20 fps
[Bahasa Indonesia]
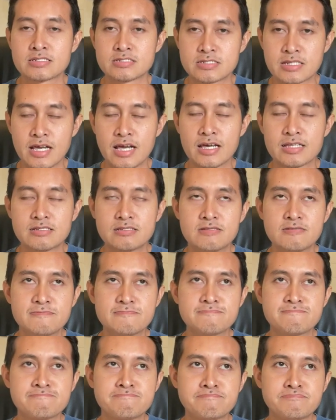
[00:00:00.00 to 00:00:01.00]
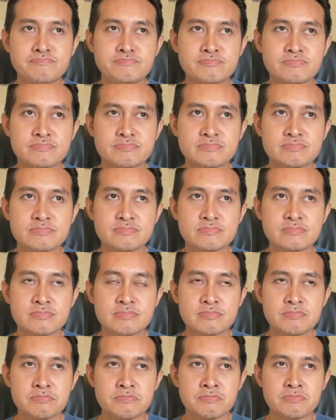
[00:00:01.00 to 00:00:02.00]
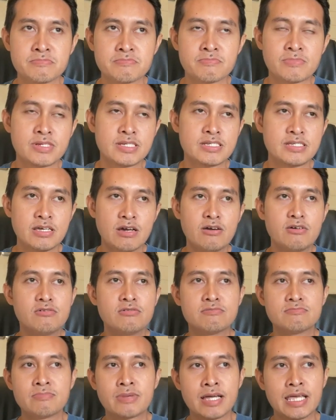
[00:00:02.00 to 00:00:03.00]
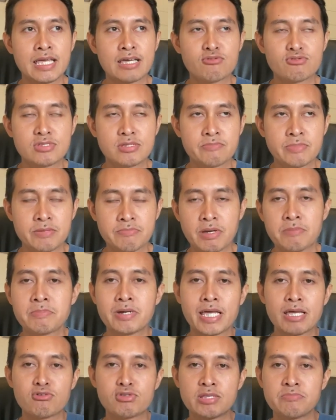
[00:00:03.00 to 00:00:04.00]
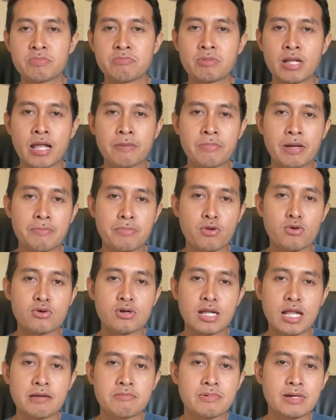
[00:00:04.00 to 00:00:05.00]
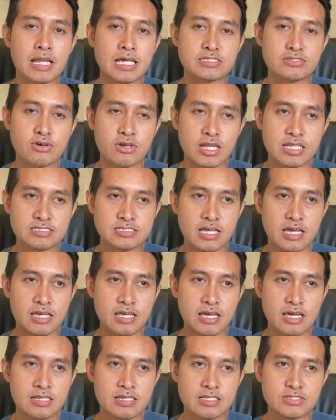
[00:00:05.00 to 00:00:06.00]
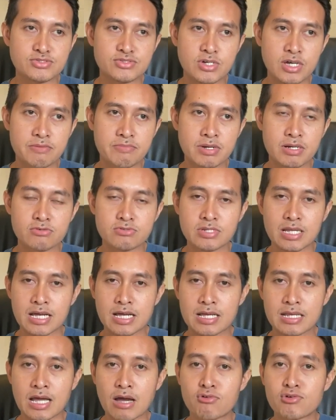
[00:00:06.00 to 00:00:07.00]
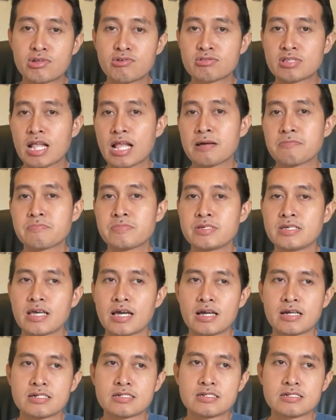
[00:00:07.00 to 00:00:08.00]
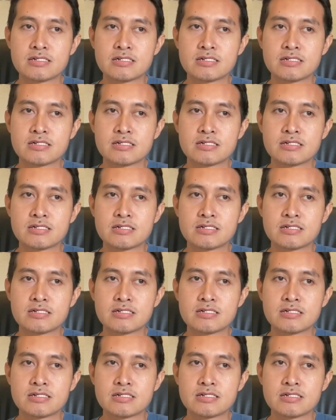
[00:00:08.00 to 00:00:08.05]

Dan beliau mengikut, memang mengikuti beberapa program kelas online saya dan juga menggunakan audio terapi yang